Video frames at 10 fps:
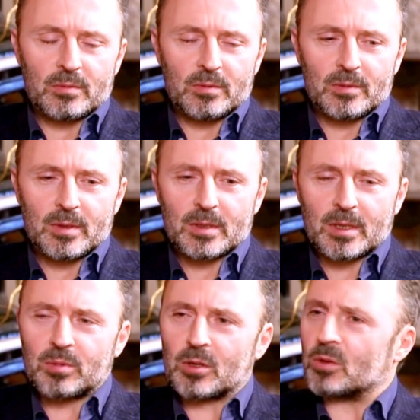Äh, nee, nee, es
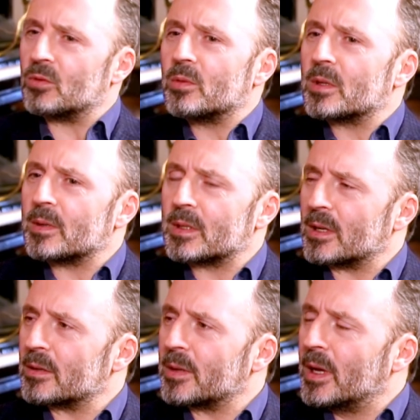gibt ja schon über 20
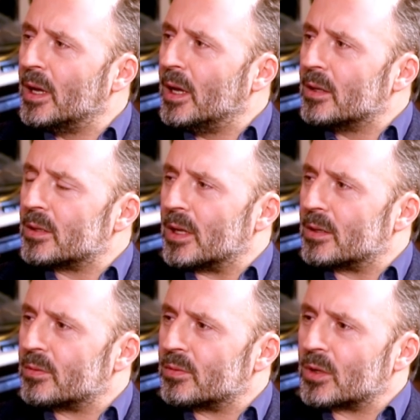Jahre. Ja, ja.
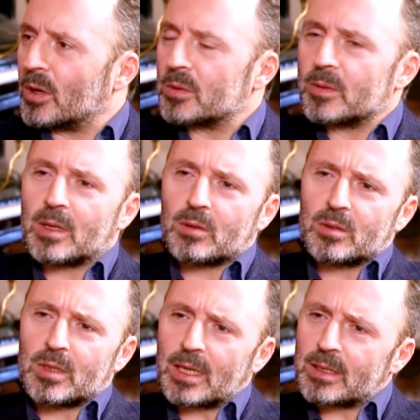Seit, ich glaube,
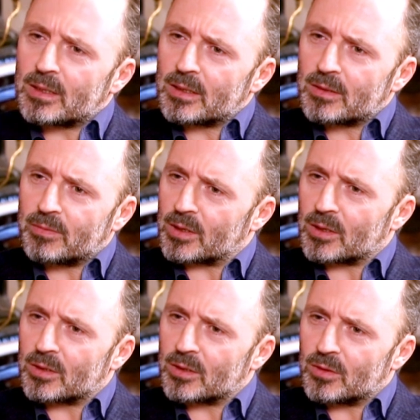2006, ich weiß
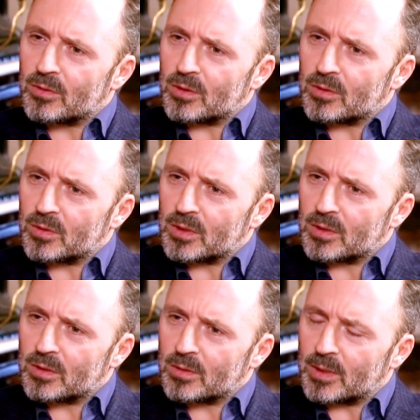gar nicht genau, oder sowas.
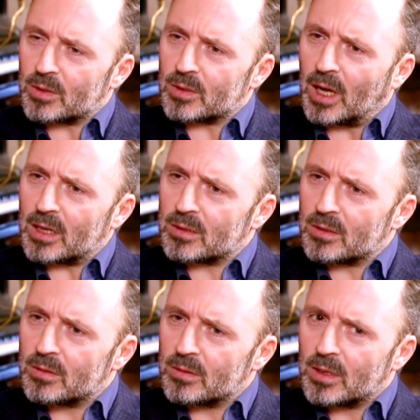Na, 2008,
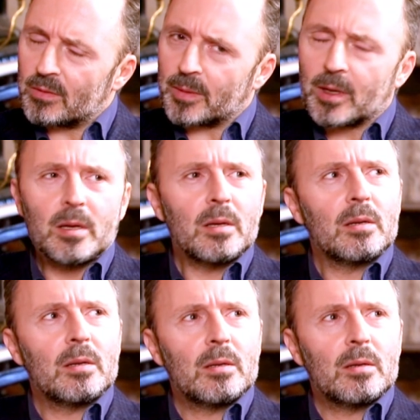als, als böser
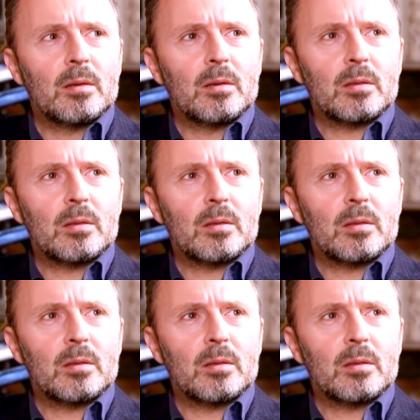Lehrer, ne?